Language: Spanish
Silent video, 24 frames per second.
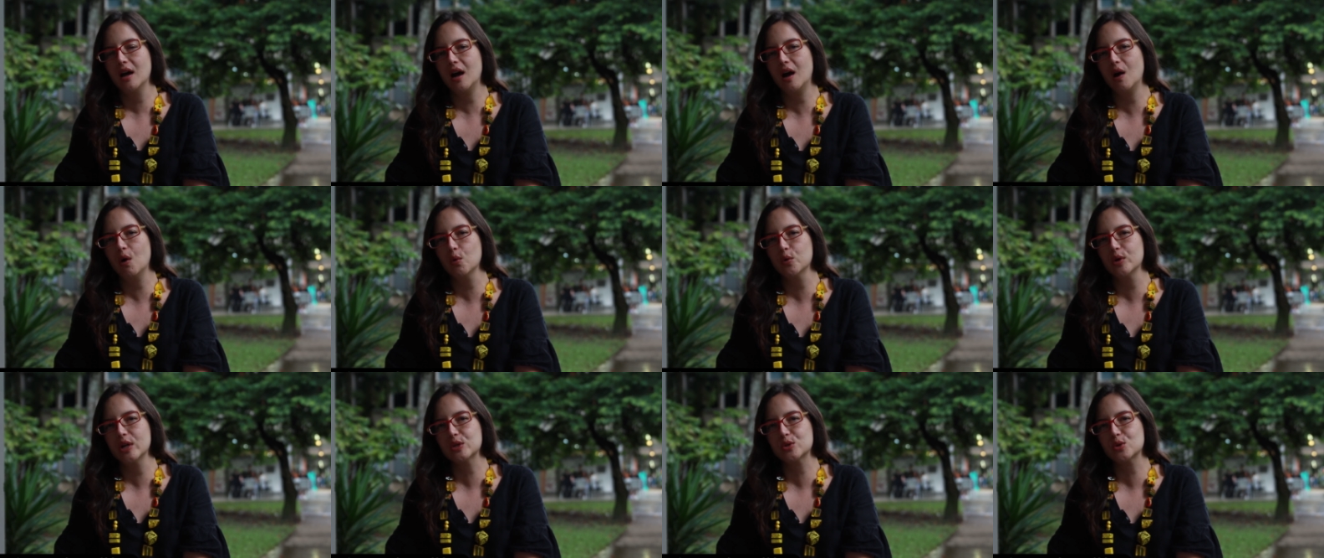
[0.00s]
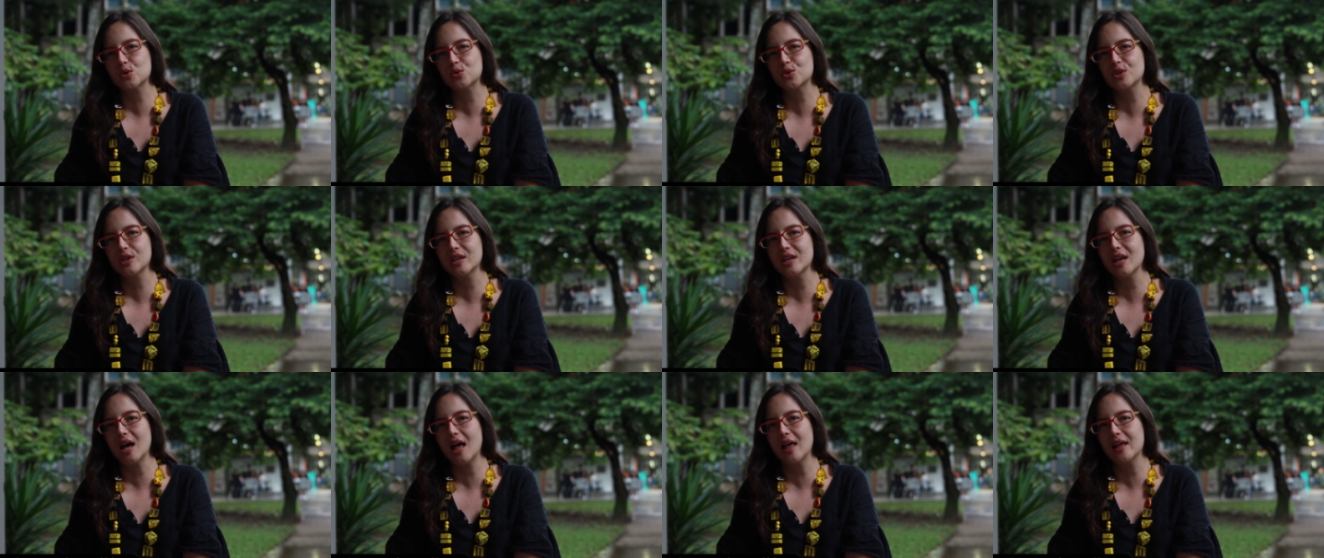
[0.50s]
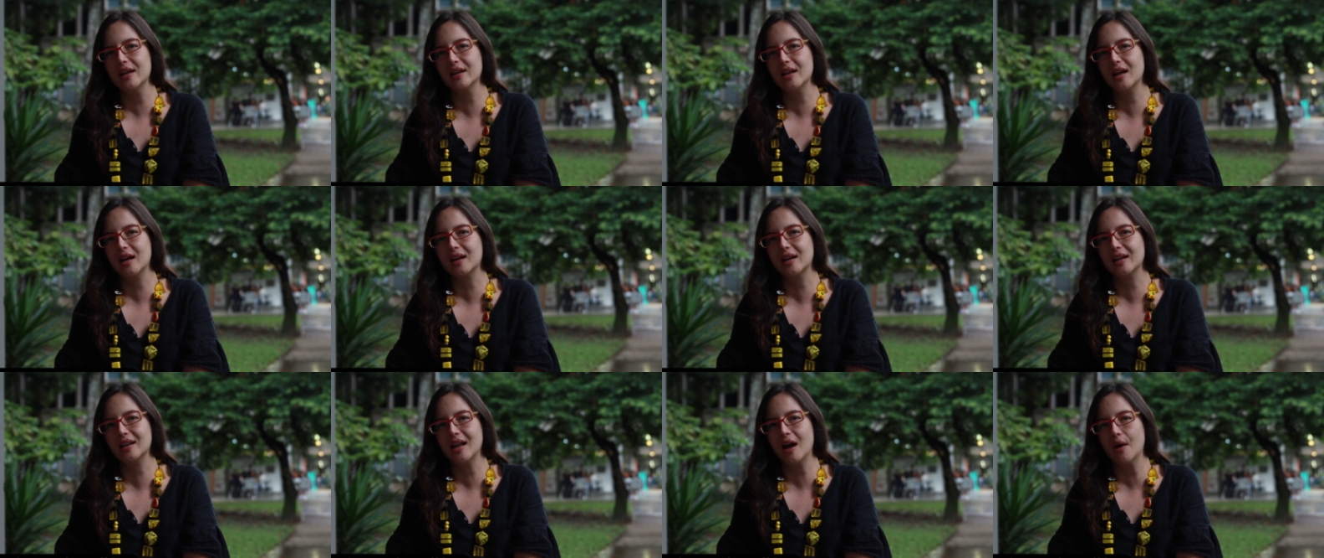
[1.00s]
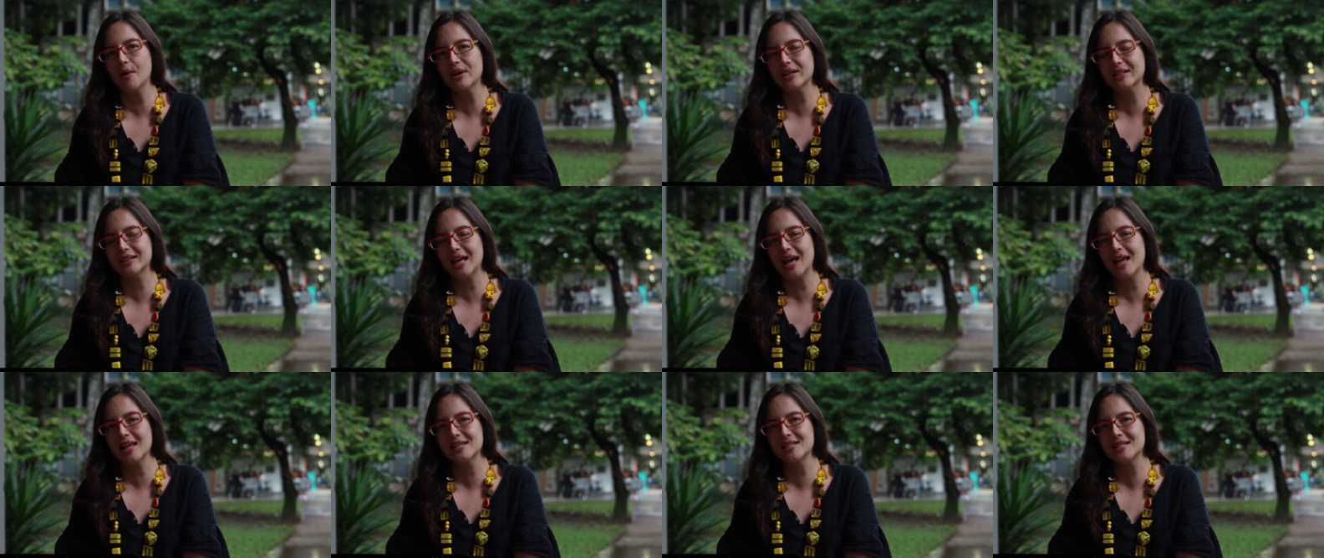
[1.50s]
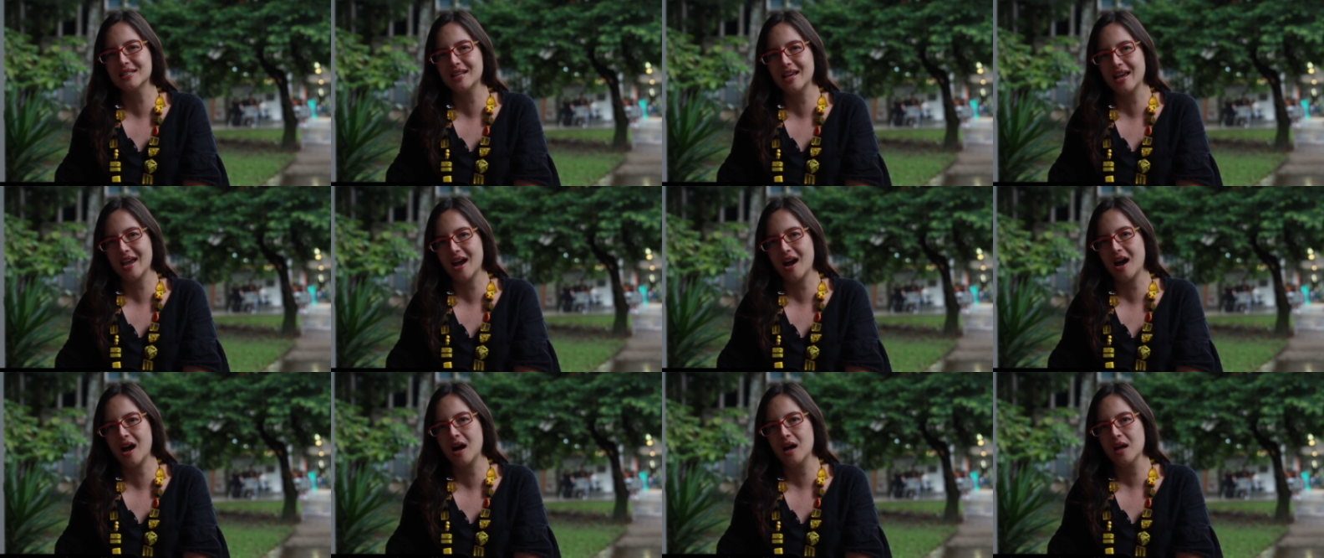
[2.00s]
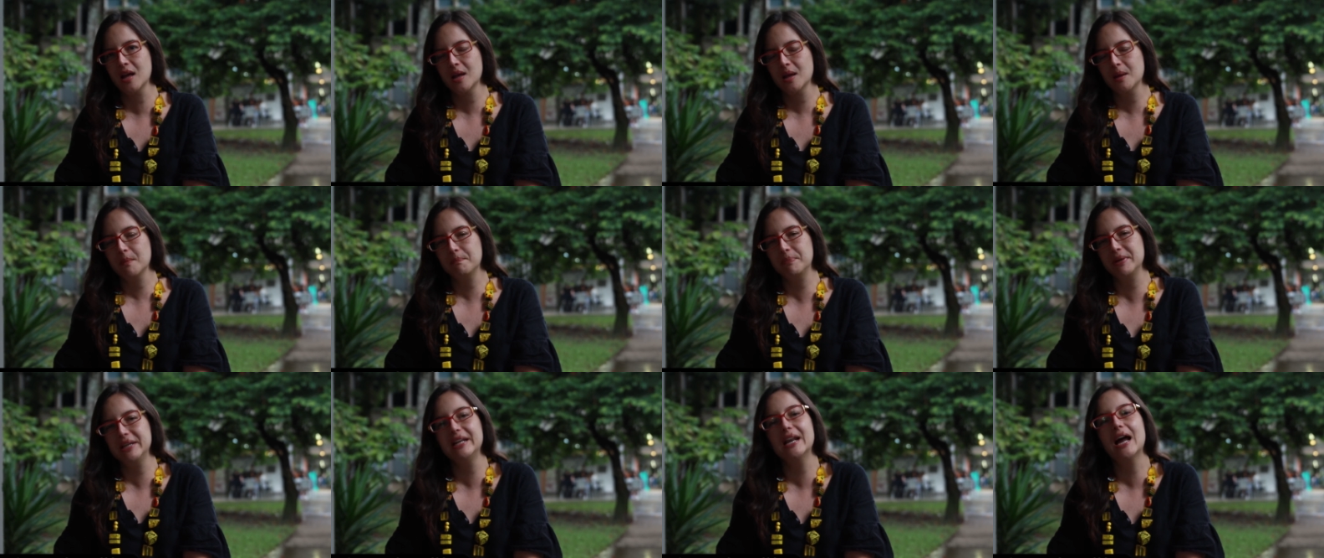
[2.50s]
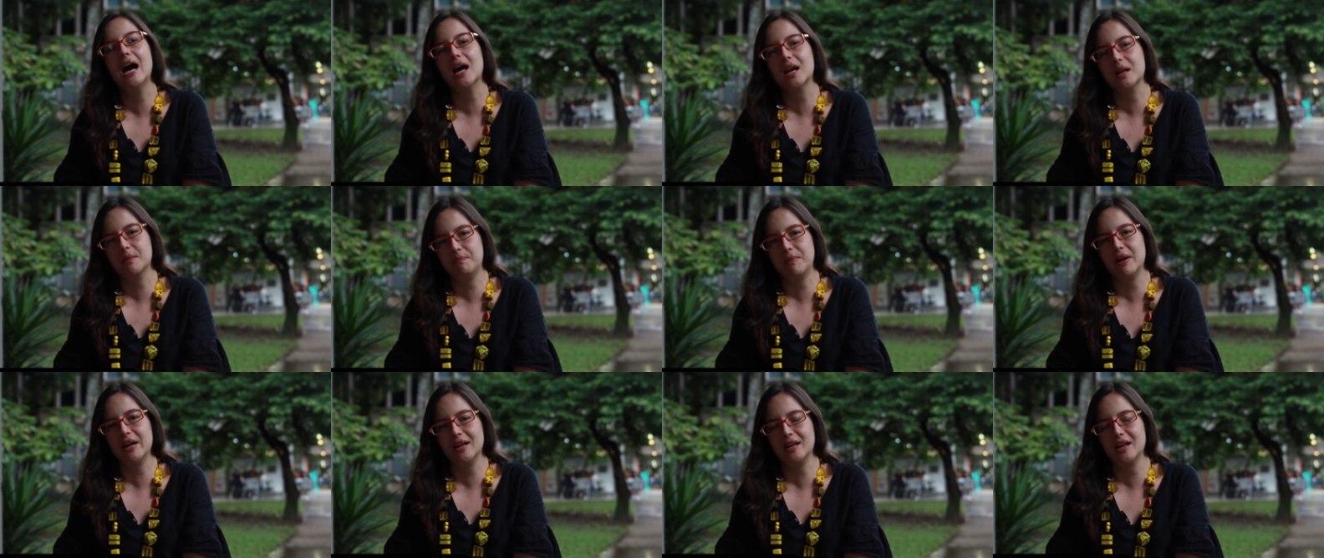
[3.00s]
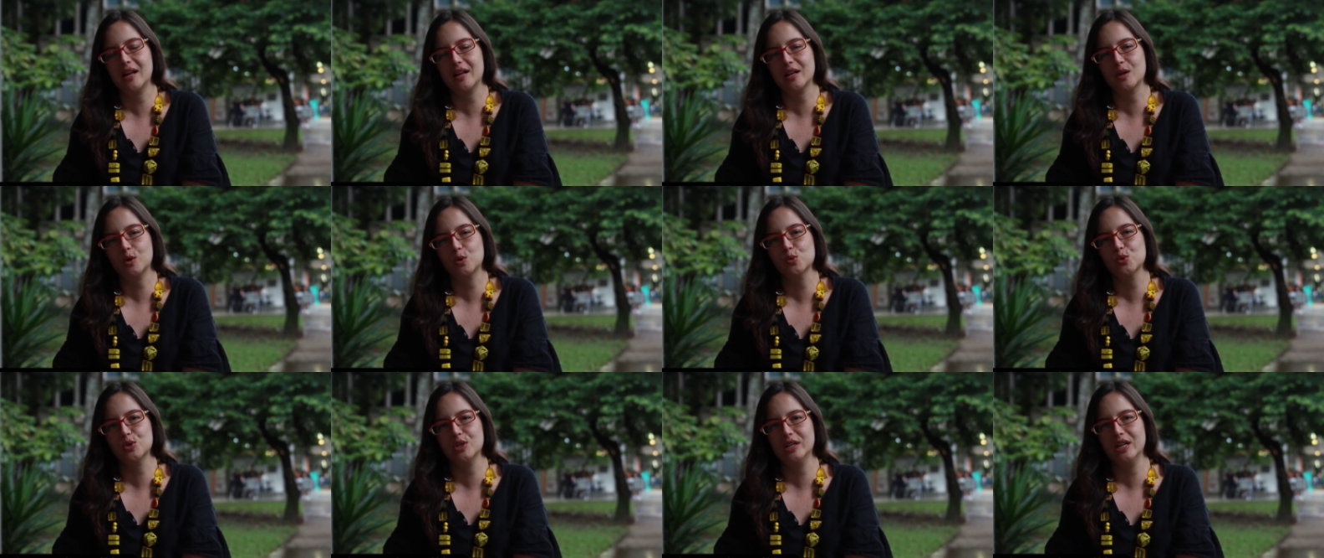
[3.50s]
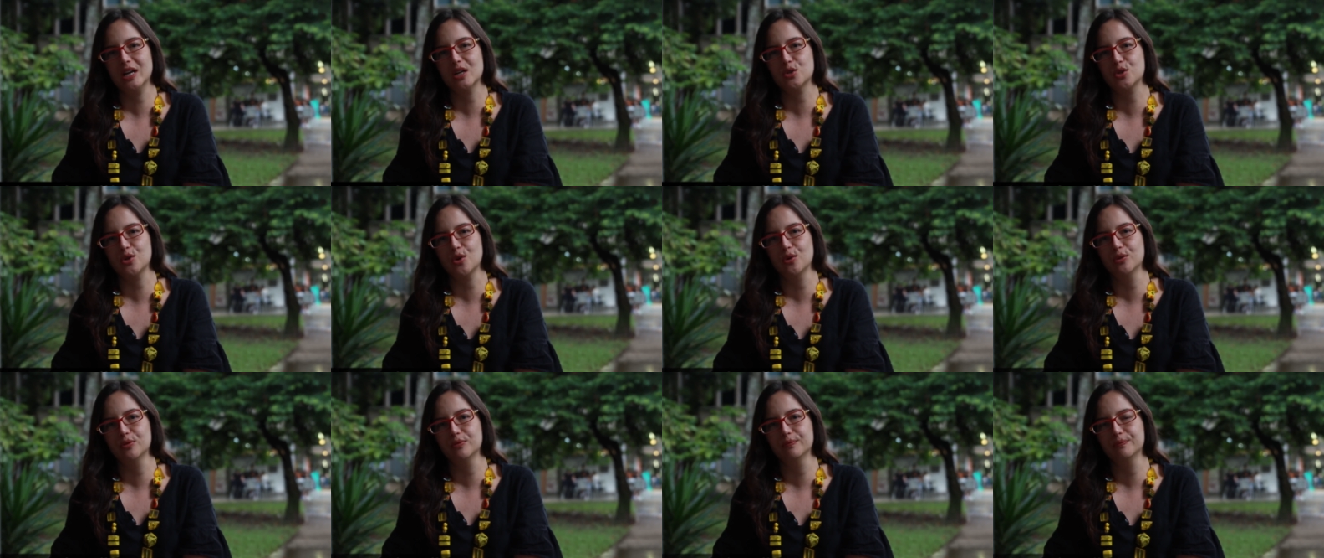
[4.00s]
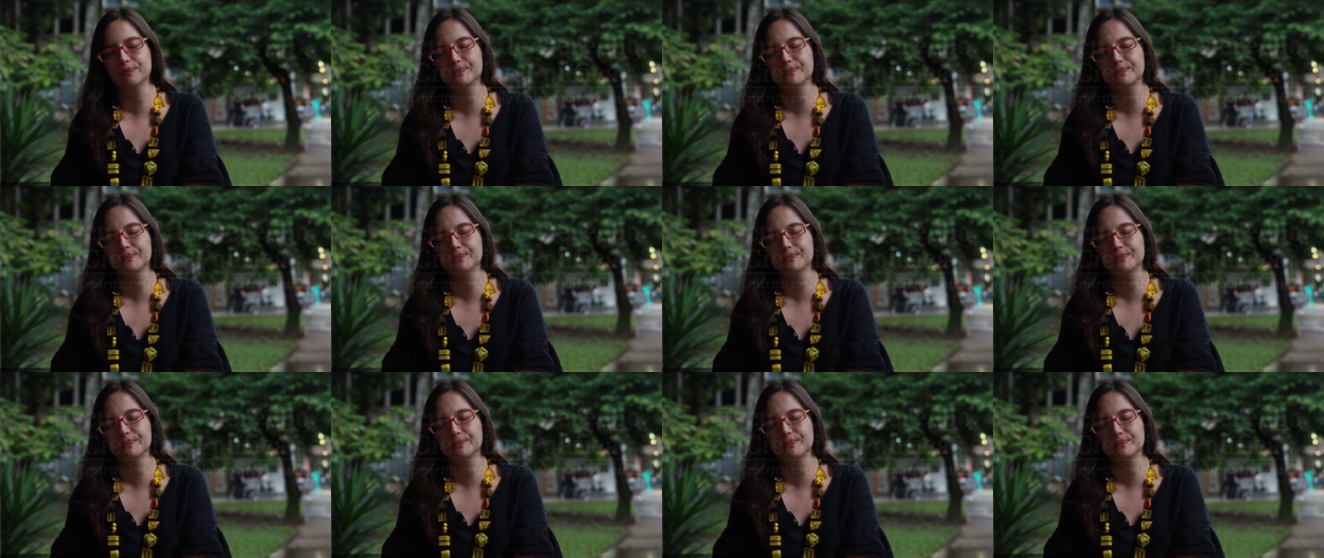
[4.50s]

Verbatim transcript: a una sociedad en la que la verdad sea pilar para la reconciliación.